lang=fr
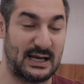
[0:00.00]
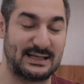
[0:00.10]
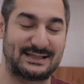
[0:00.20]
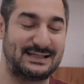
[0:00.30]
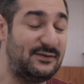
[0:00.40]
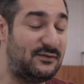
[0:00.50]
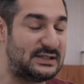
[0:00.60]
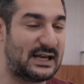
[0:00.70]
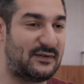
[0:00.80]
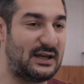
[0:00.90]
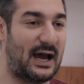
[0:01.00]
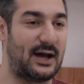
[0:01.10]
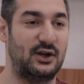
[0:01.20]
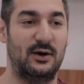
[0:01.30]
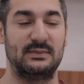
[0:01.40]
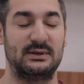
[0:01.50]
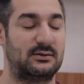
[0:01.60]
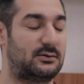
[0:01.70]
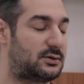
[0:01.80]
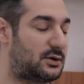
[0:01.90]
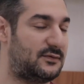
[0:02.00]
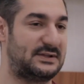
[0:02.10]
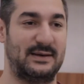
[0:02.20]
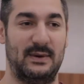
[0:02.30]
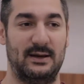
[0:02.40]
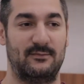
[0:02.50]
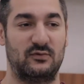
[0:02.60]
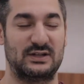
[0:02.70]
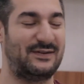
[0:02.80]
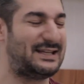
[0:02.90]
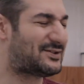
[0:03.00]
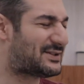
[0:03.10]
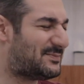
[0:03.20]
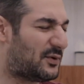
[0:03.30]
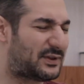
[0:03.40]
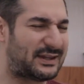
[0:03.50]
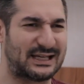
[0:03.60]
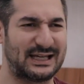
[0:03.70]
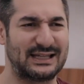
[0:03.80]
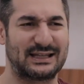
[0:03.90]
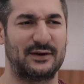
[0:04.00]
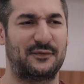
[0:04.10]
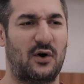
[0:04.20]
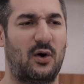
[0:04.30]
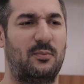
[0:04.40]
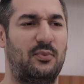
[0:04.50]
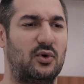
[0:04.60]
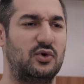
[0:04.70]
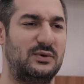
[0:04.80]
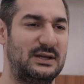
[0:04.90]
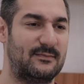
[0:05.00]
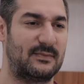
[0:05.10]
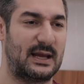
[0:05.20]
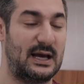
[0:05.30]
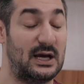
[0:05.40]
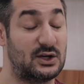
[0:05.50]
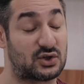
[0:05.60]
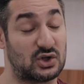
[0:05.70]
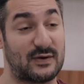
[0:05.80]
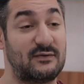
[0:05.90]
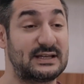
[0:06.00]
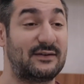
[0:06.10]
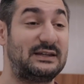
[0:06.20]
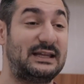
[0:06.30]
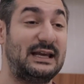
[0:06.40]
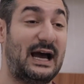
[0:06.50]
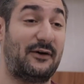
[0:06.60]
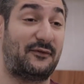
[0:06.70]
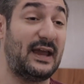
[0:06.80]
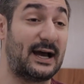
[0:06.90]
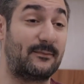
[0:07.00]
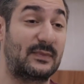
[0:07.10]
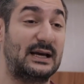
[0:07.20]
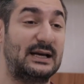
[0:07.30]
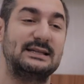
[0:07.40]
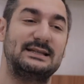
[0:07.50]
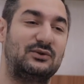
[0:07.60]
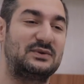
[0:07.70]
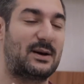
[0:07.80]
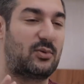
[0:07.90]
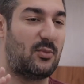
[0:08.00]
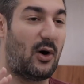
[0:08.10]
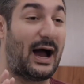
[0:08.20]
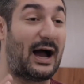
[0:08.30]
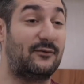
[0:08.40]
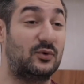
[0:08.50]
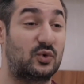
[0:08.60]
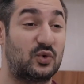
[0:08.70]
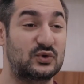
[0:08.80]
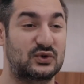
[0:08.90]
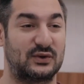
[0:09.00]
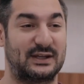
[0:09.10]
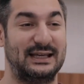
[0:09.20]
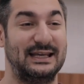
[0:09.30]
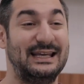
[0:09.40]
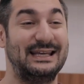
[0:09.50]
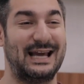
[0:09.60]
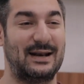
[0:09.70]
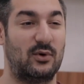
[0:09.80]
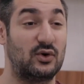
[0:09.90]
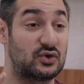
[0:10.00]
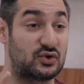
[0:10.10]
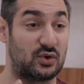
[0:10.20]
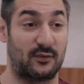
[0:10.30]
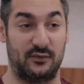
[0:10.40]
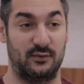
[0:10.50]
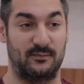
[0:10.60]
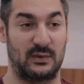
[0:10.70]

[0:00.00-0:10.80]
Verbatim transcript: Si vous avez un homme que vous aimez, vous avez des sentiments très très forts pour lui, ce que je vais vous inviter à faire, c'est tout simplement à vous concentrer également sur vous.